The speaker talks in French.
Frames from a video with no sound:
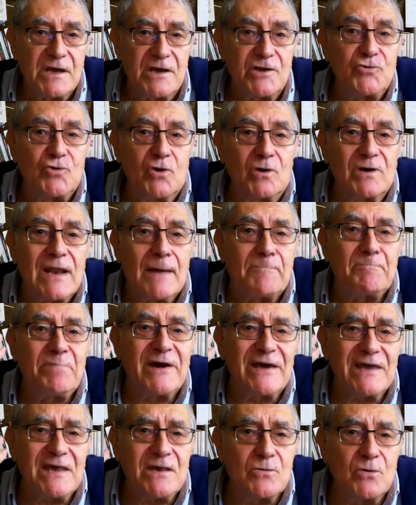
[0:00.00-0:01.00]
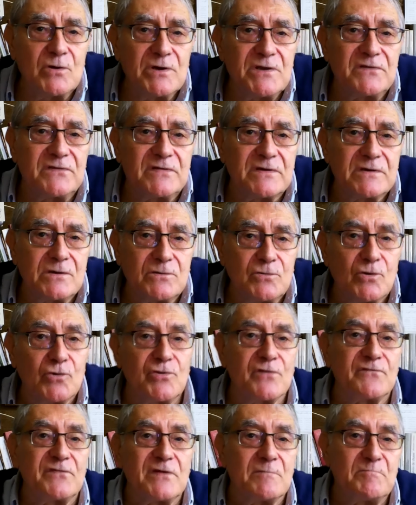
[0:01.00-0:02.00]
Et donc la priorité ne
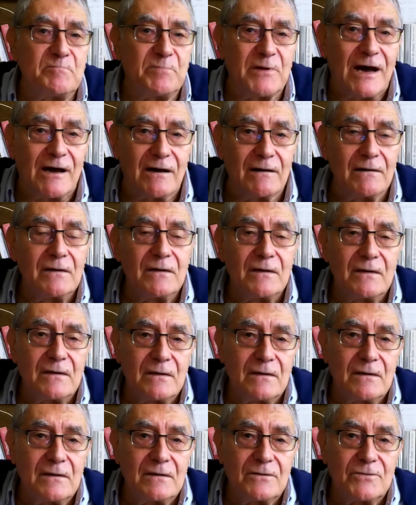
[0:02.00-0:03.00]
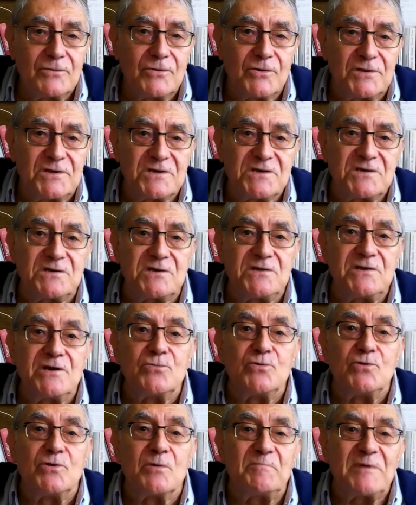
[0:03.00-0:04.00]
devienne pas de
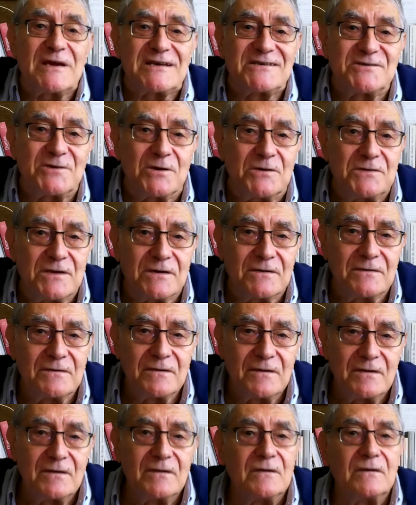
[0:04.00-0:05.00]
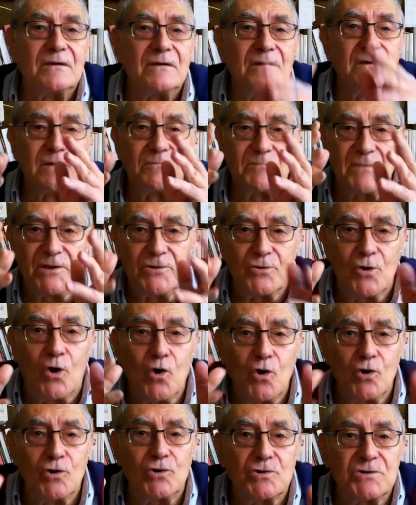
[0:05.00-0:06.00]
désigner une personne, mais de
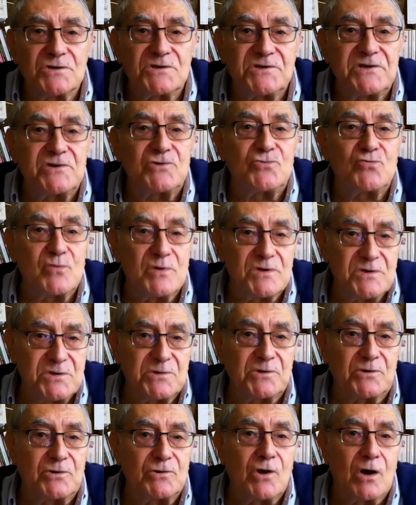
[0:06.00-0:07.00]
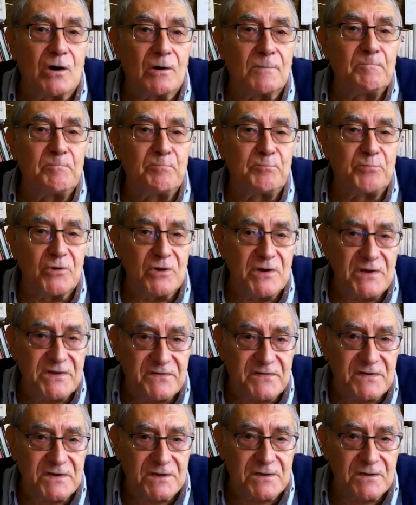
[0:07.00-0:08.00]
reconstituer ce corps
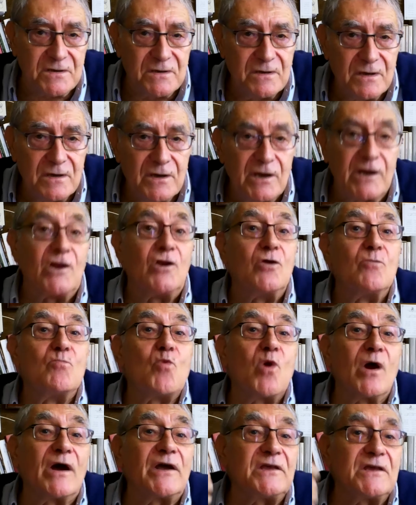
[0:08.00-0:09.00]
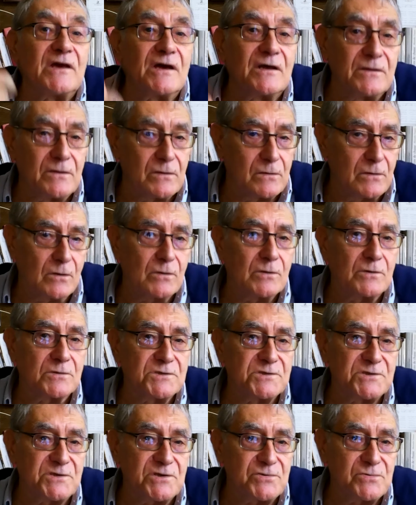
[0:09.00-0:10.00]
politique. Et le moyen de le
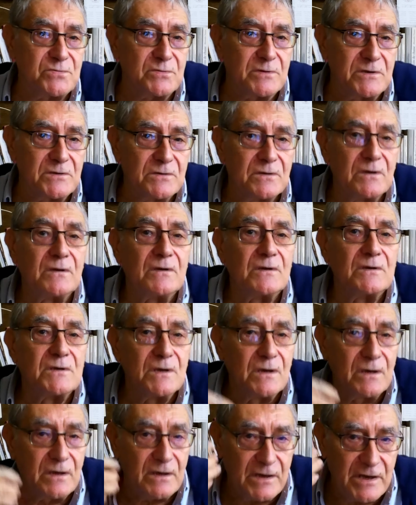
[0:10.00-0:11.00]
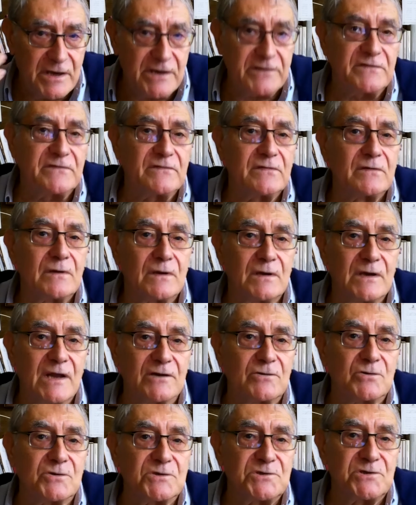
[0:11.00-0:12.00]
reconstituer est
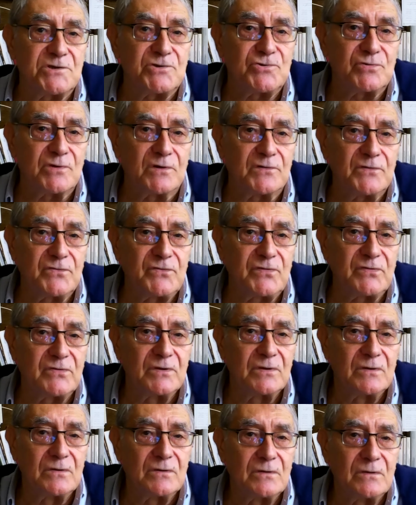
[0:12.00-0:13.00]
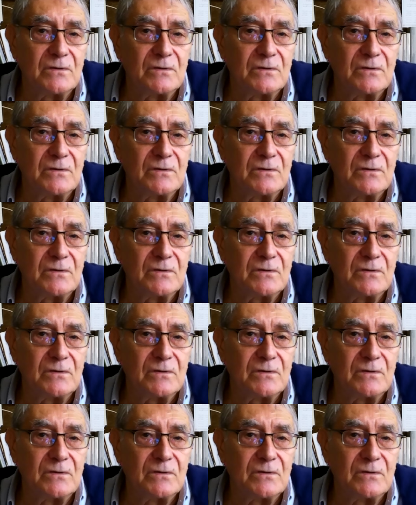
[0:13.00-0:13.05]
la constituante.